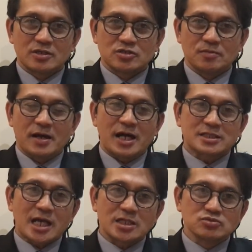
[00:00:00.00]
yung mga
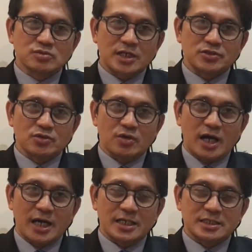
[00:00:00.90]
katanungan nyo
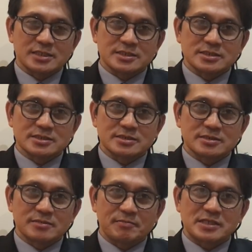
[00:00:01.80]
ay
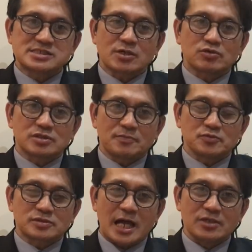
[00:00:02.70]
may sagot na
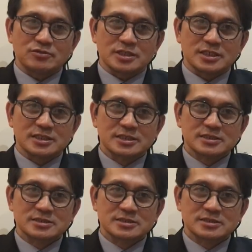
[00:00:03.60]
po tayo eh.